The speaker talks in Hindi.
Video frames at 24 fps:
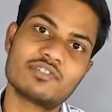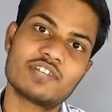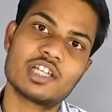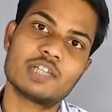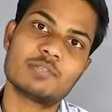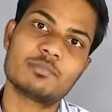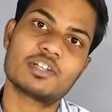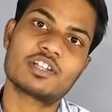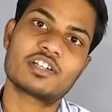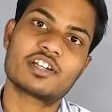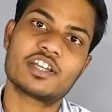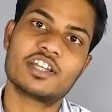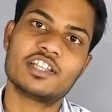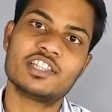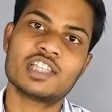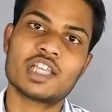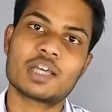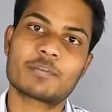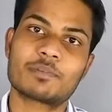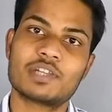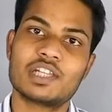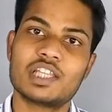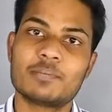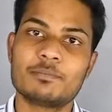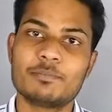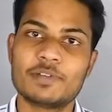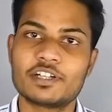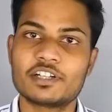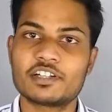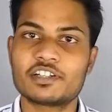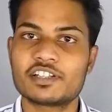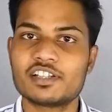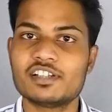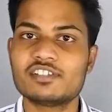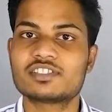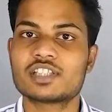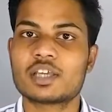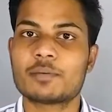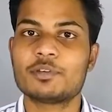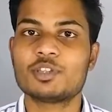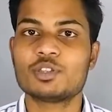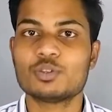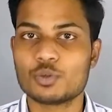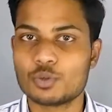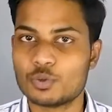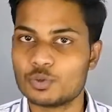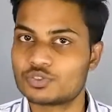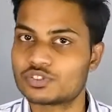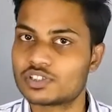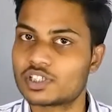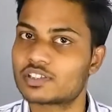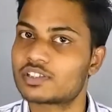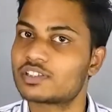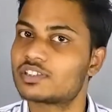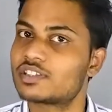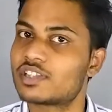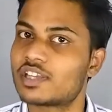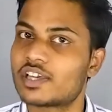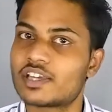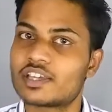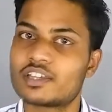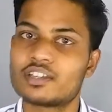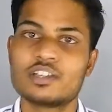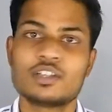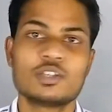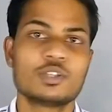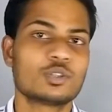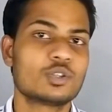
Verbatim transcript: दिवाली पर खरीदना आपके लिए एक बेटर डील साबित हो सकता है